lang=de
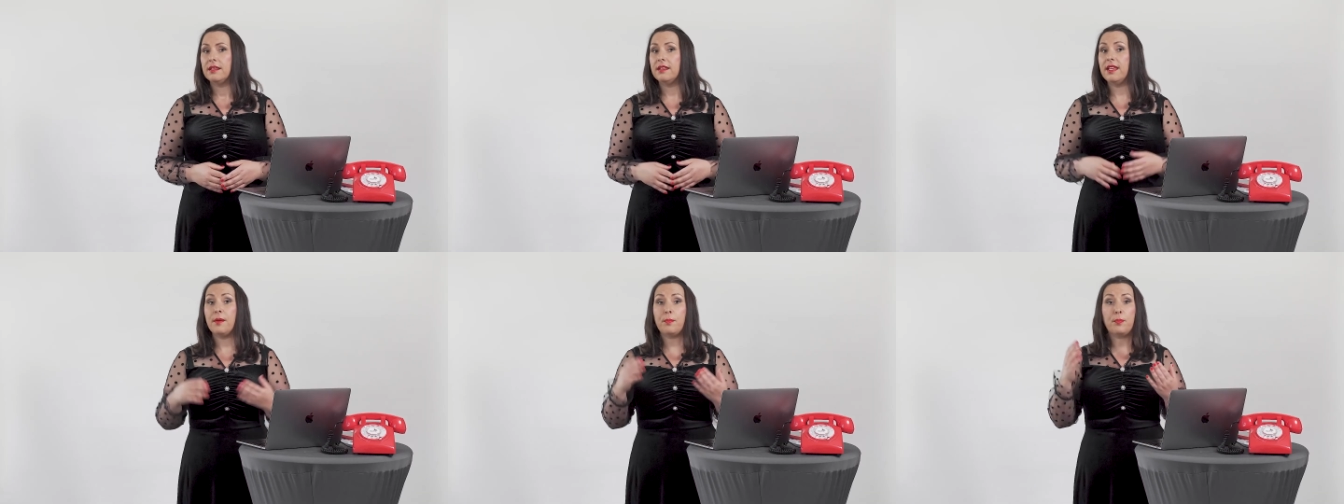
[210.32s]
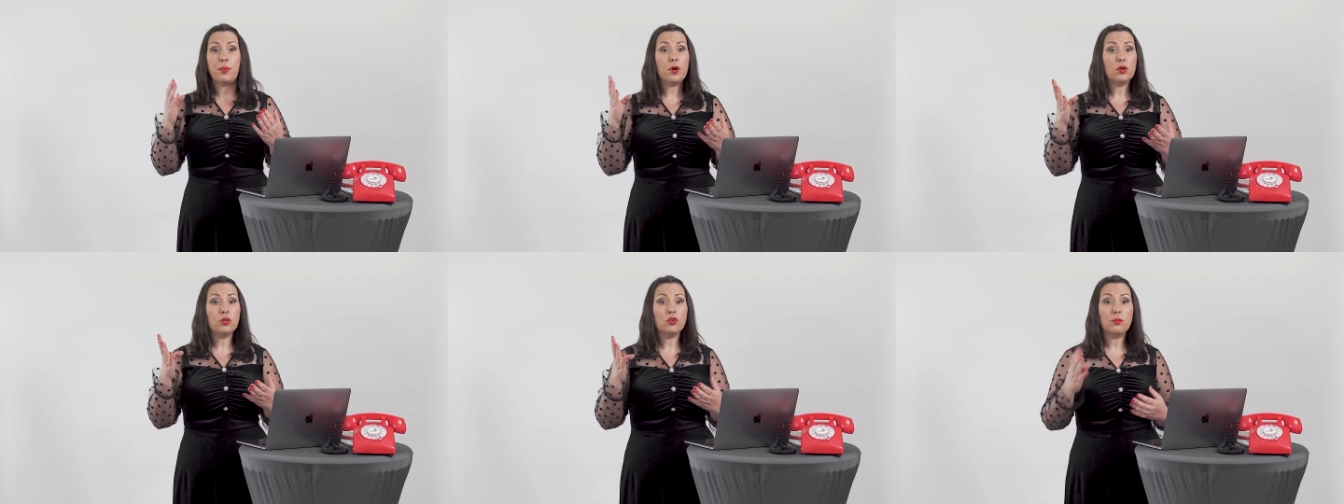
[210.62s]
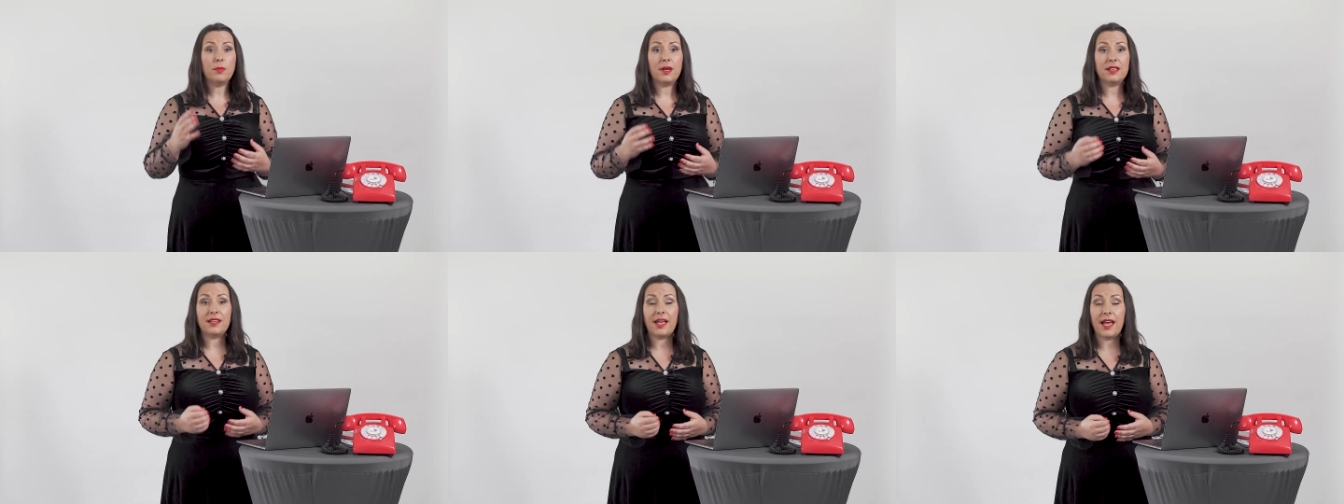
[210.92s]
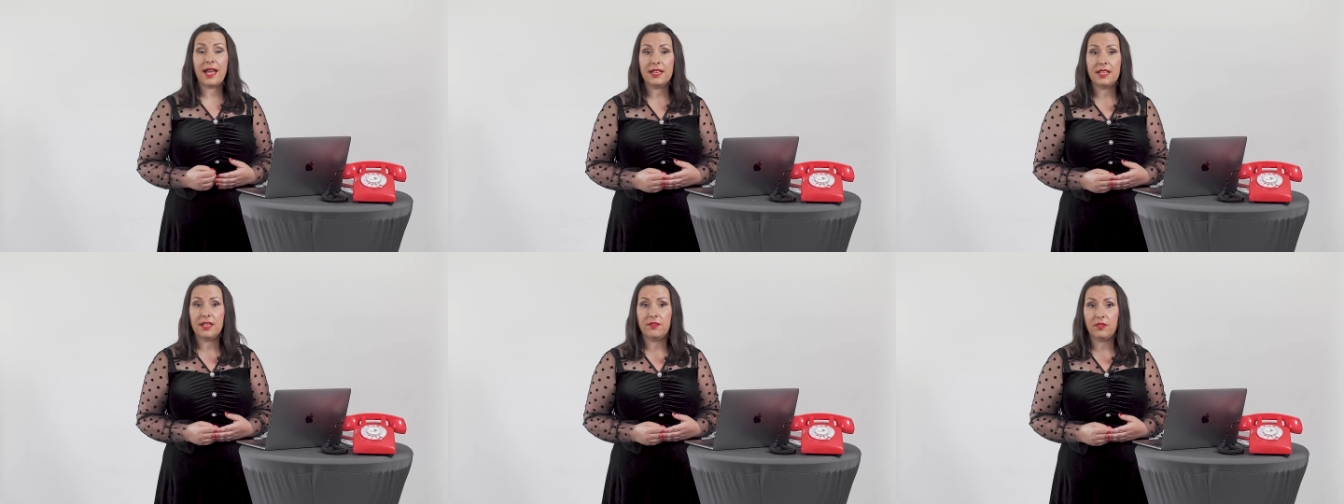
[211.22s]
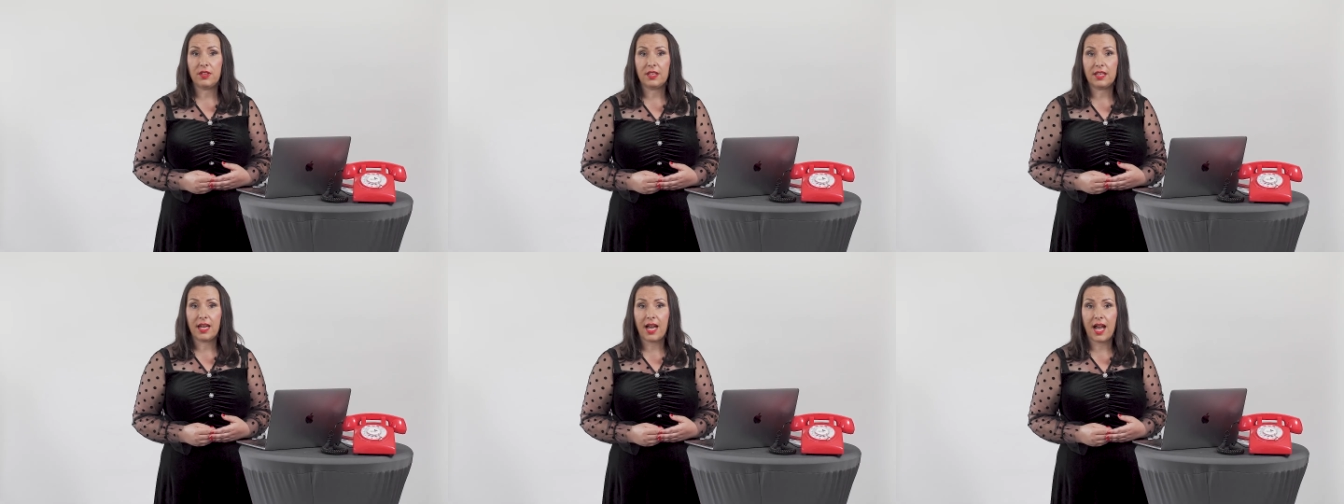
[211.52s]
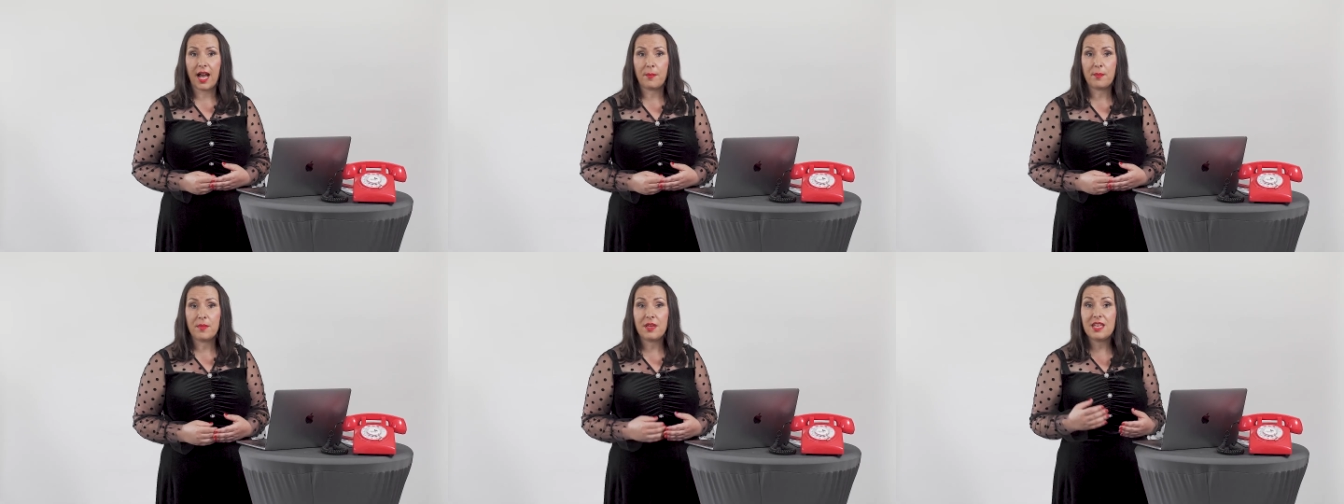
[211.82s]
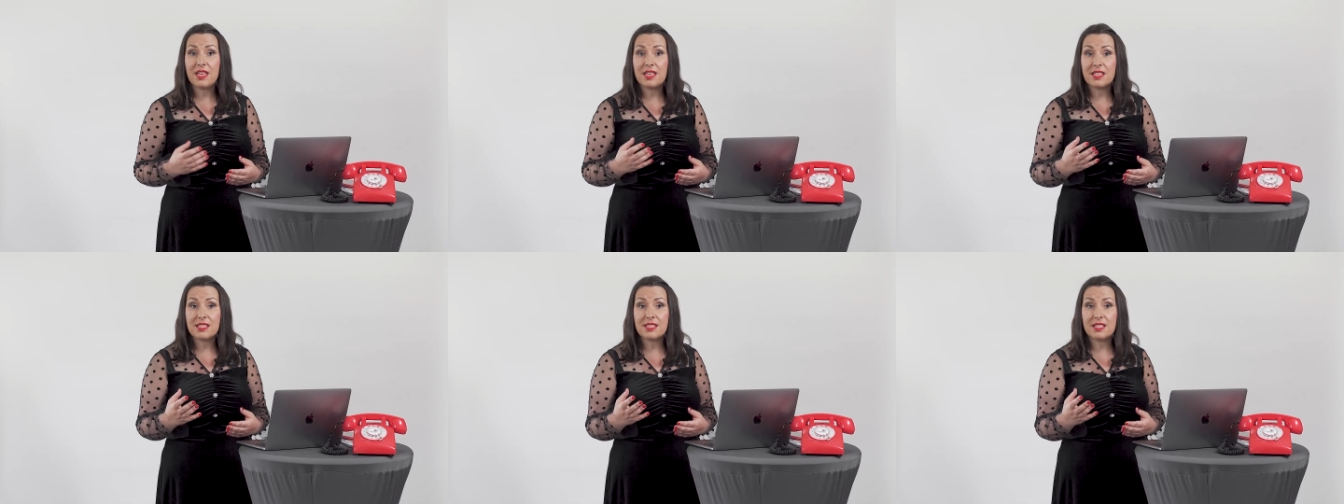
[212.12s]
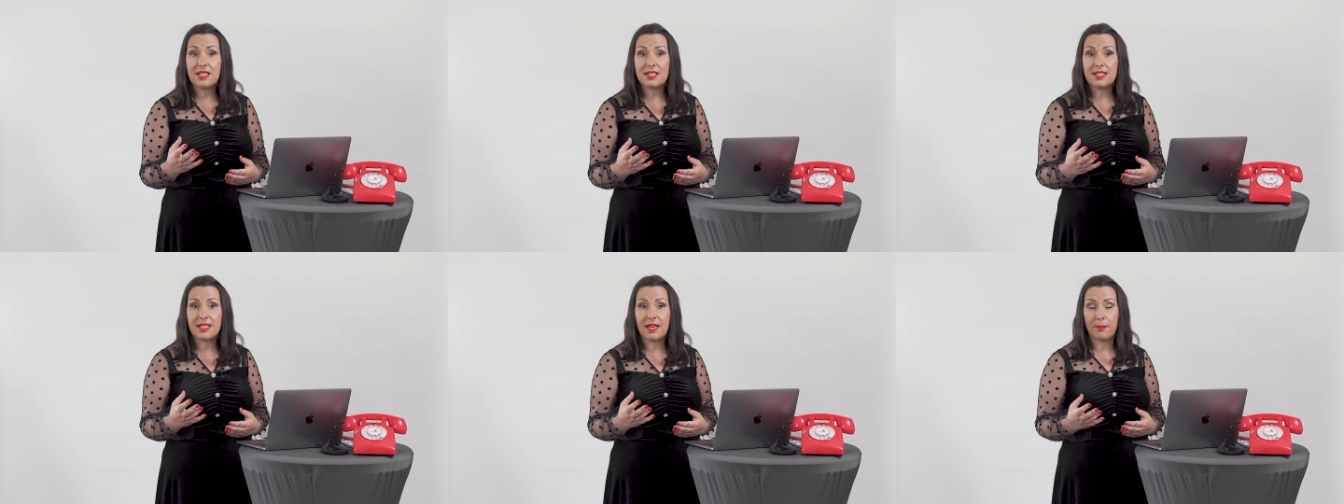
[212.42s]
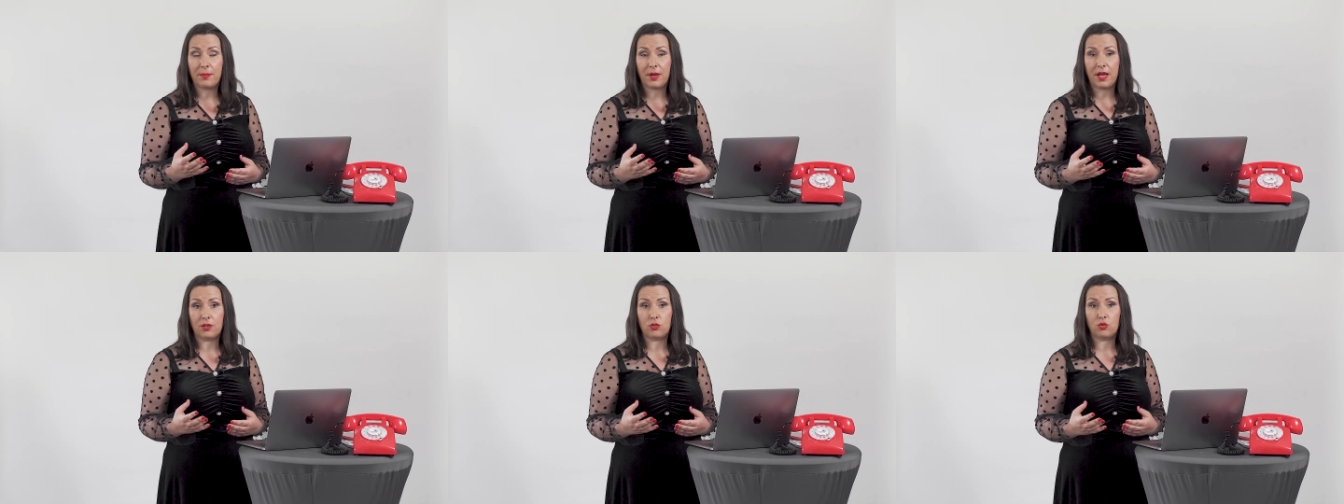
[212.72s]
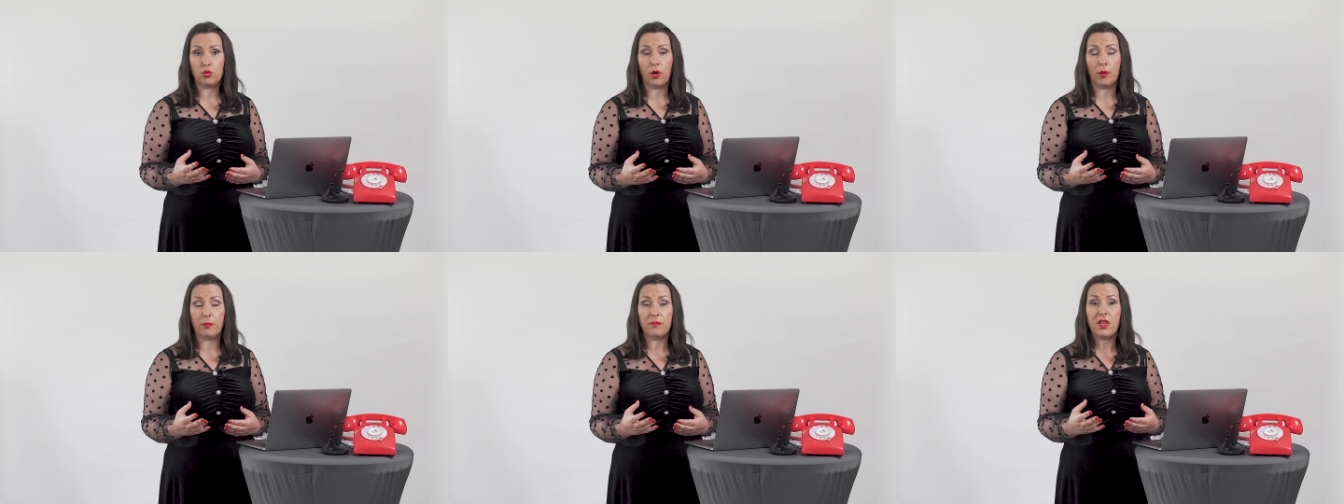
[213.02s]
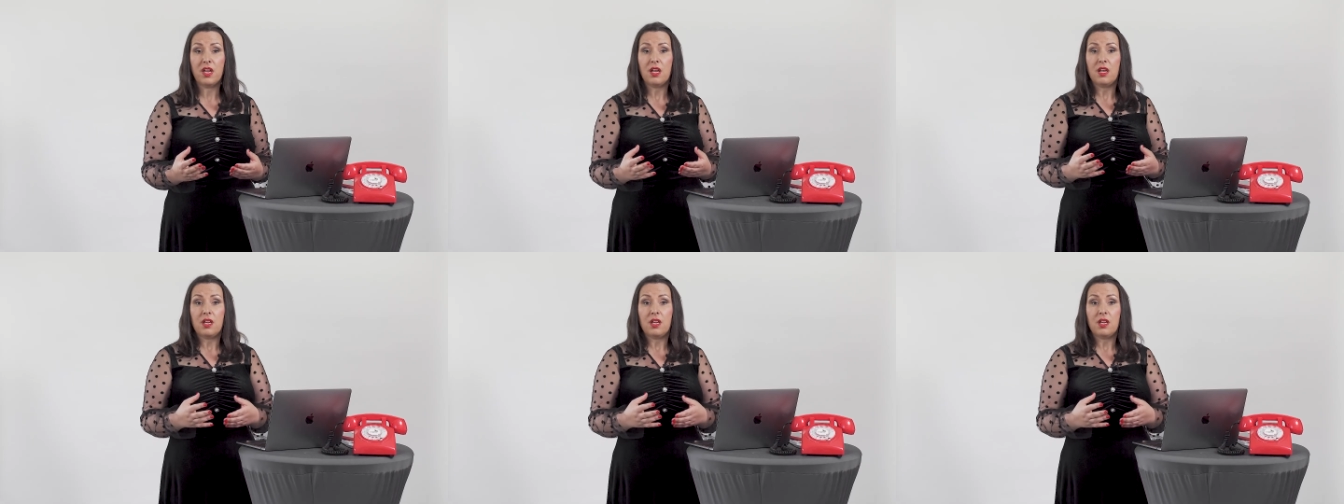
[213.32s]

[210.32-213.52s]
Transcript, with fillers: Der Punkt Nummer drei, den wir hier haben, ist die Temperatur.